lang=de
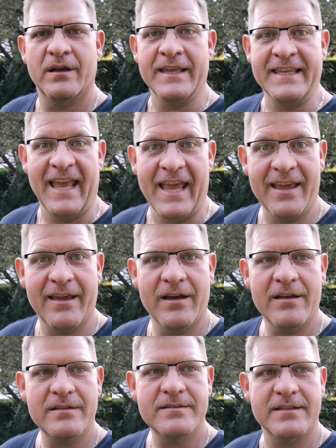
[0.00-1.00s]

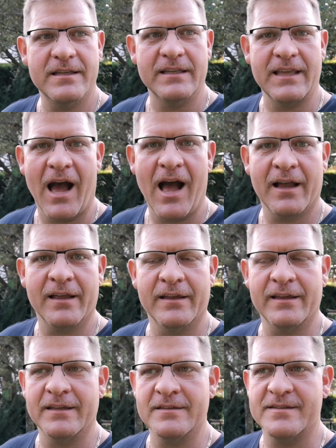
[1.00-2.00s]
Jäger, sie
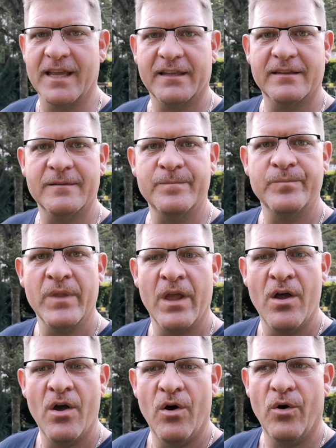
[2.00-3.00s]
jagen Insekten
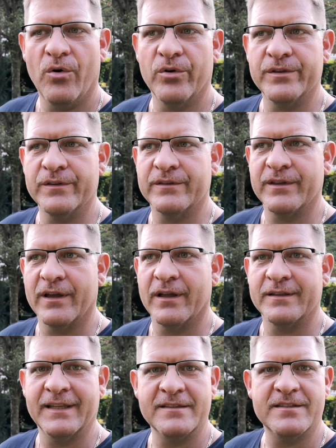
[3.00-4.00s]
und
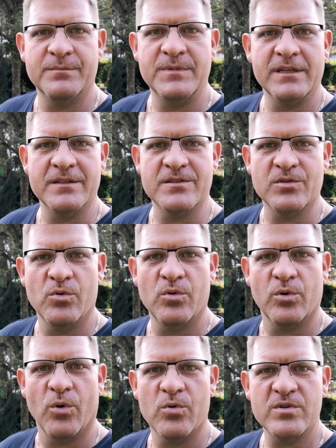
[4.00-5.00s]
äh, dezimieren
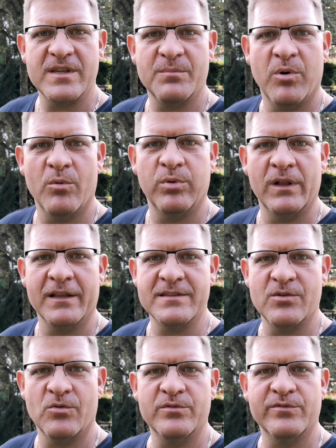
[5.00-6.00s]
so große
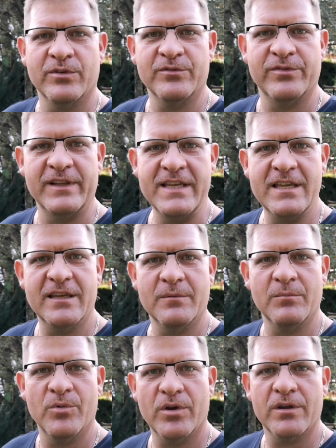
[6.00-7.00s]
Populationen von
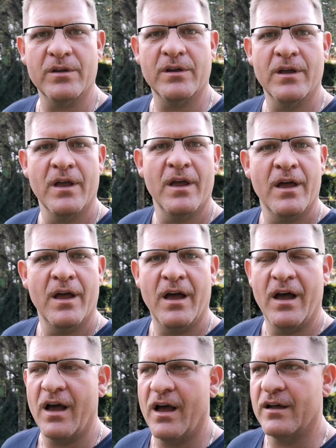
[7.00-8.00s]
Fliegen, Mücken,
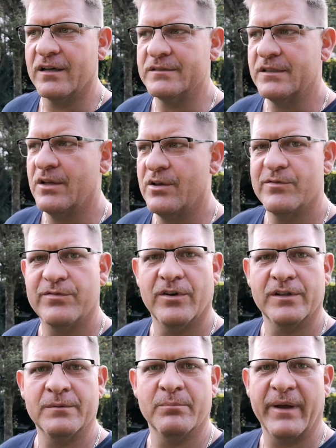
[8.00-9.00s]
äh,
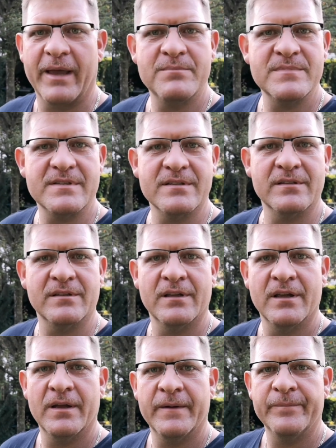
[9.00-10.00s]
von Bremsen,